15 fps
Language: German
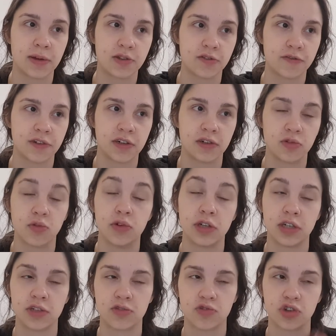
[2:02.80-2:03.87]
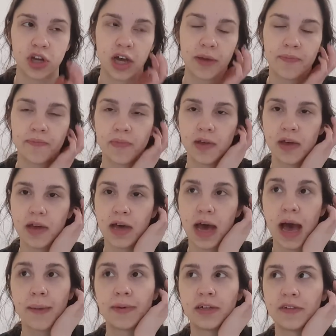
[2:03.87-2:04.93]
zu finden und den zu schreiben.
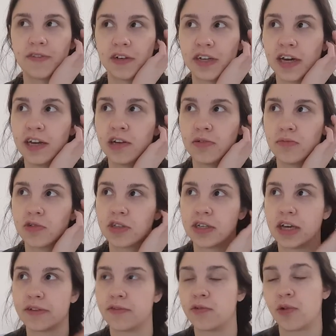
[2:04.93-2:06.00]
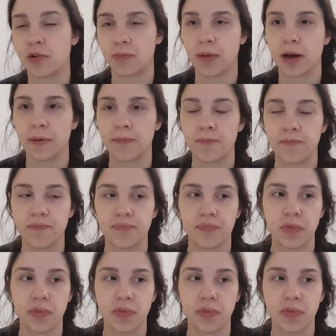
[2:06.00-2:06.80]
Aber die Verteidigung muss ich ja vor Ort machen.